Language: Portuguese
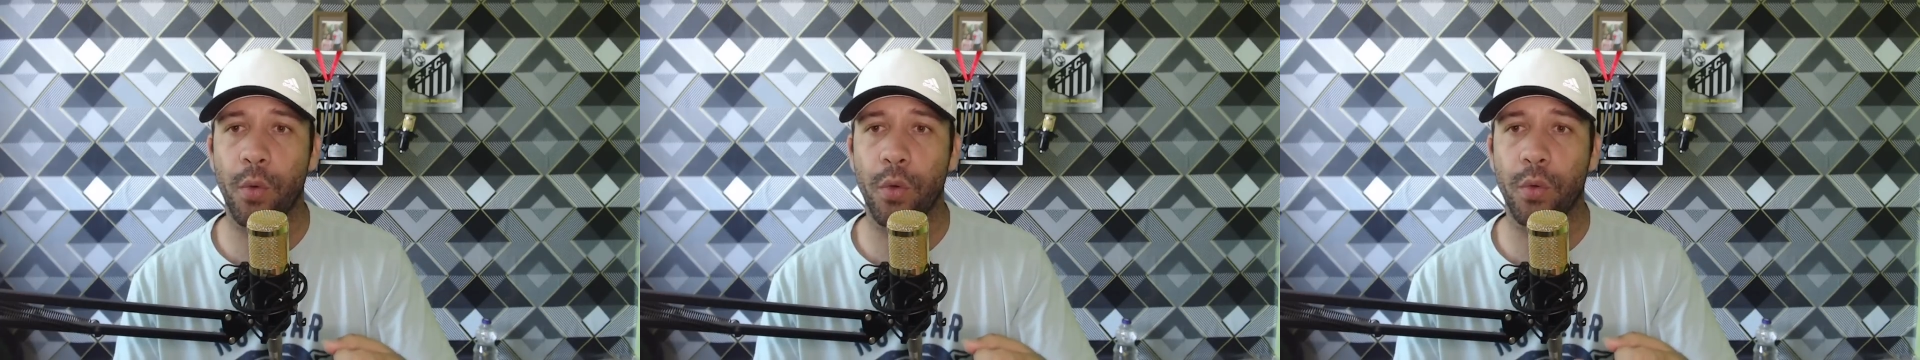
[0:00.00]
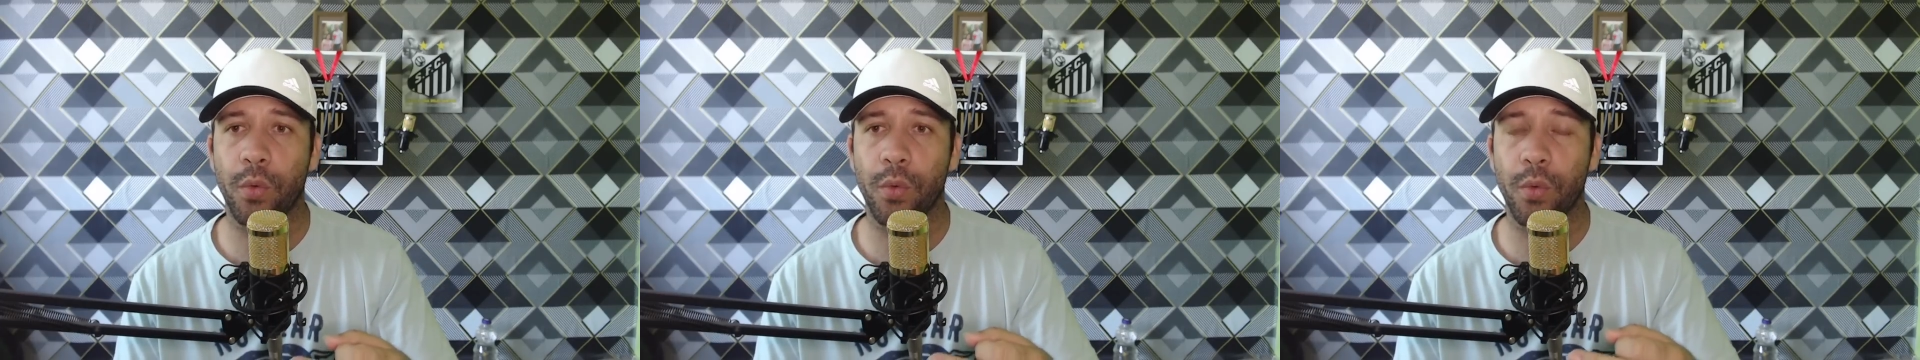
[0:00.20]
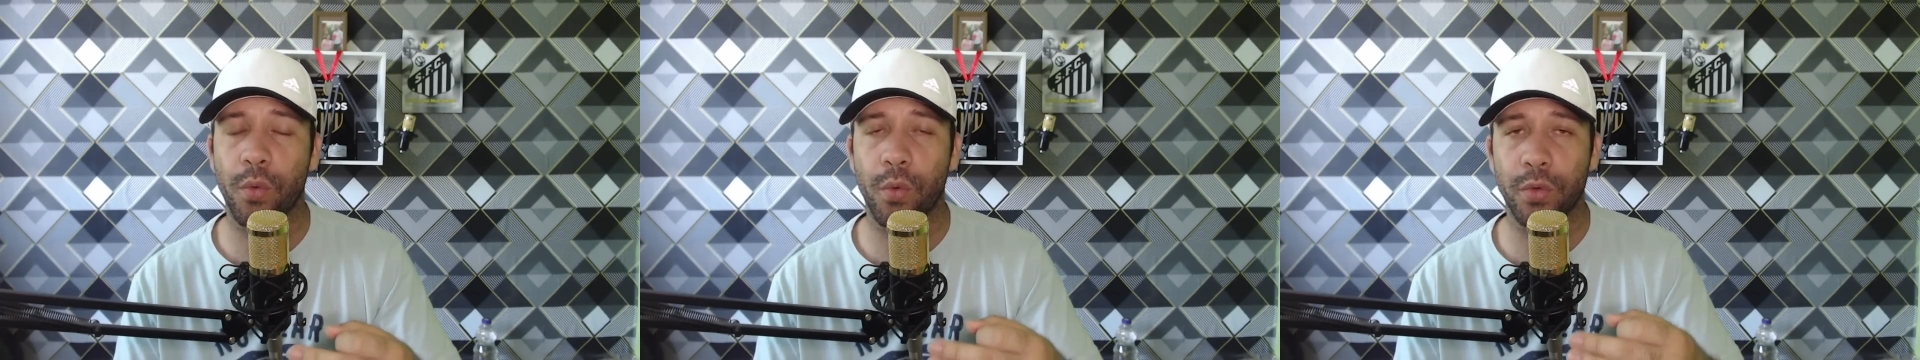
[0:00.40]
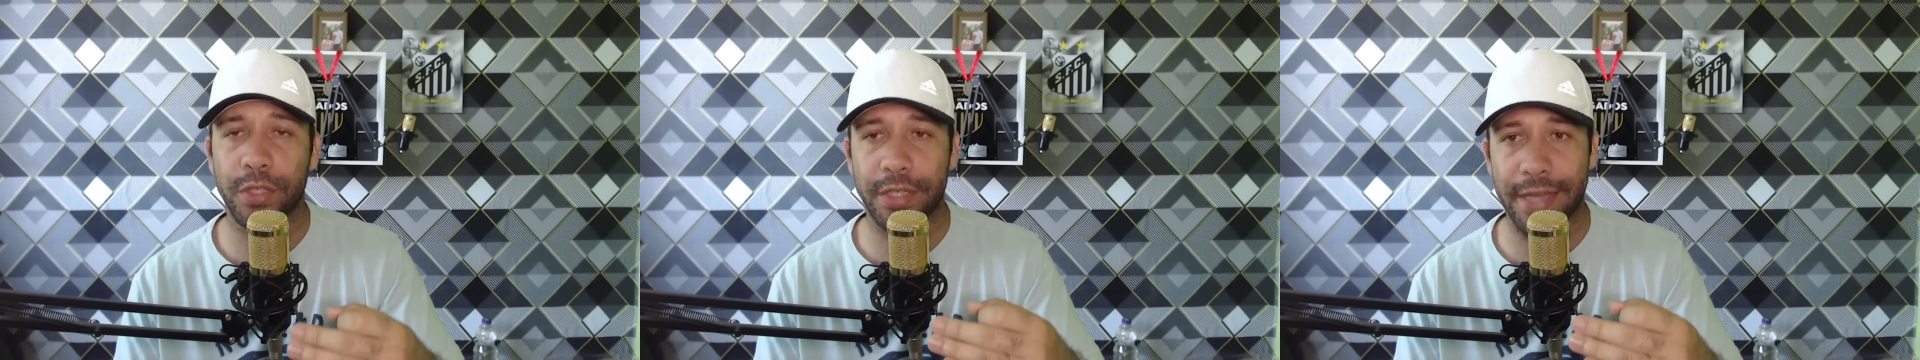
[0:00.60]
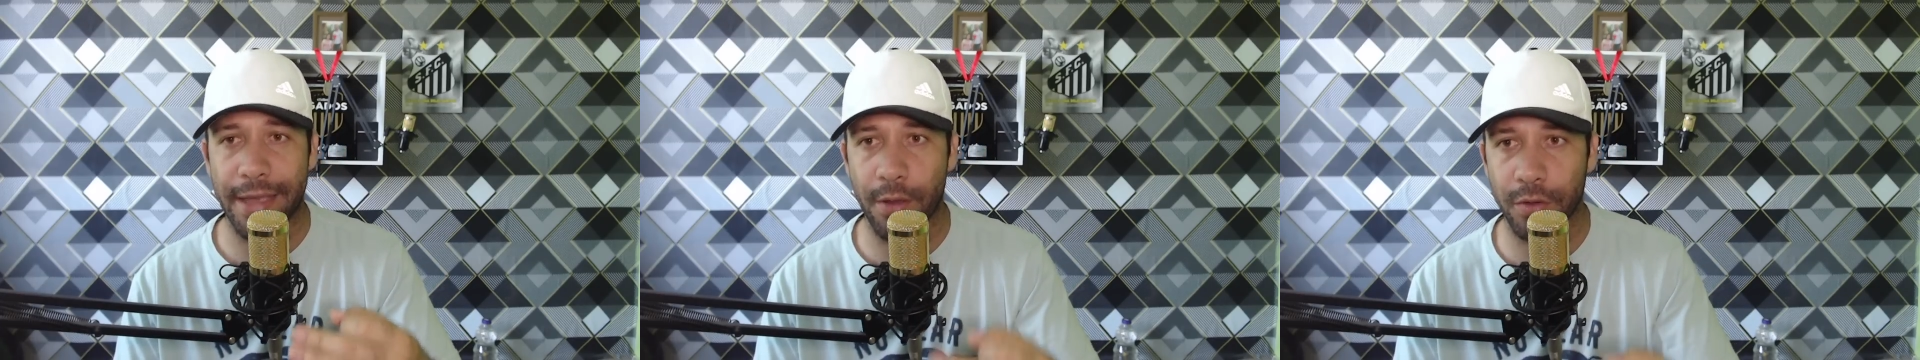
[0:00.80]
o, o,
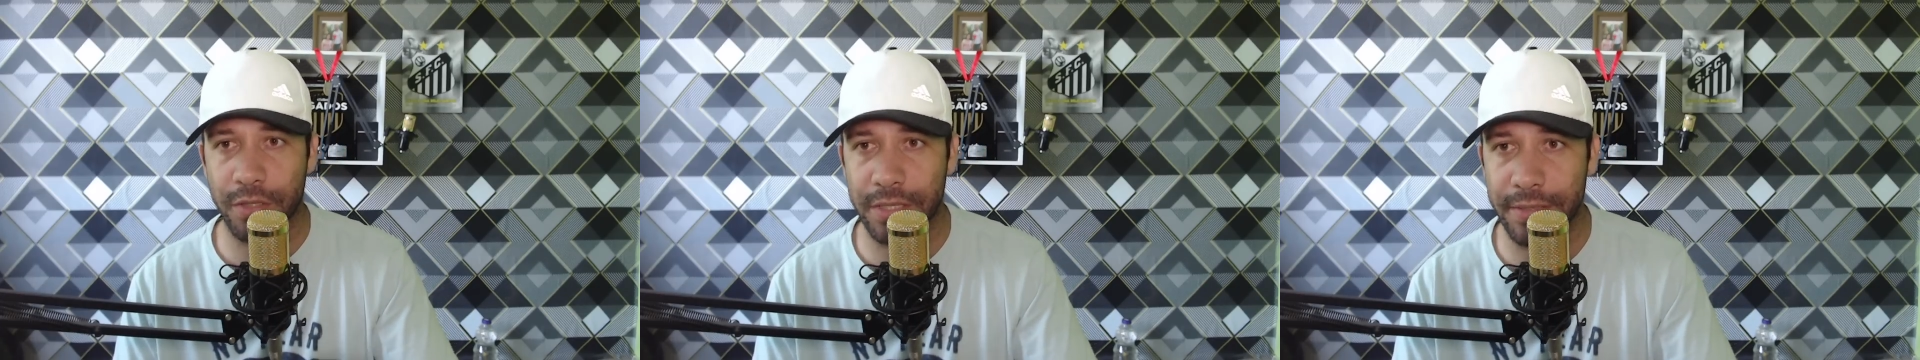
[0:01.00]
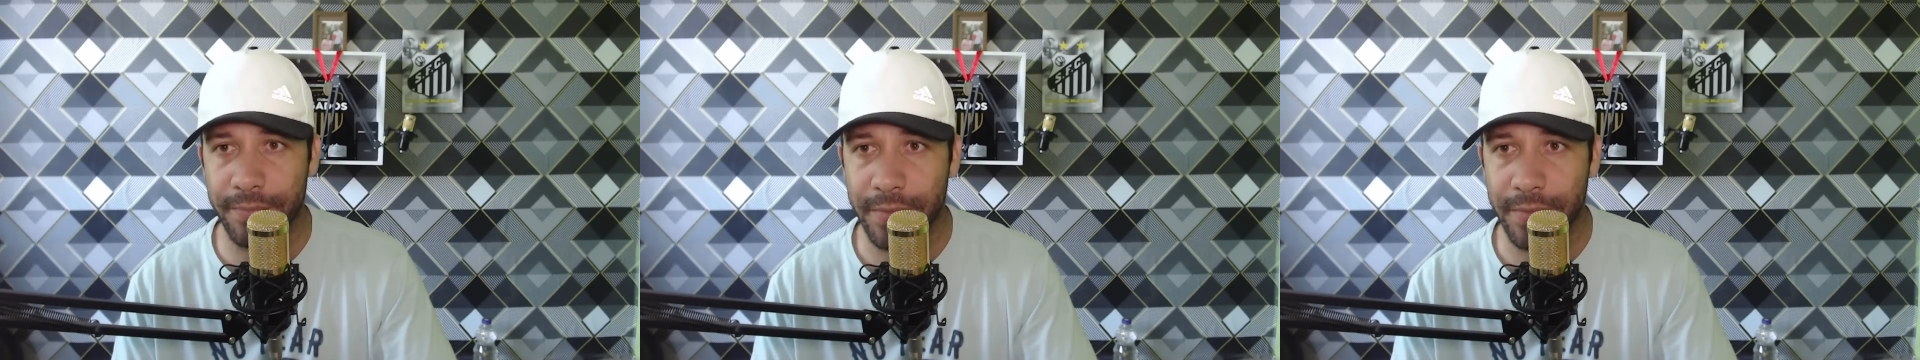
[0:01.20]
Chelsea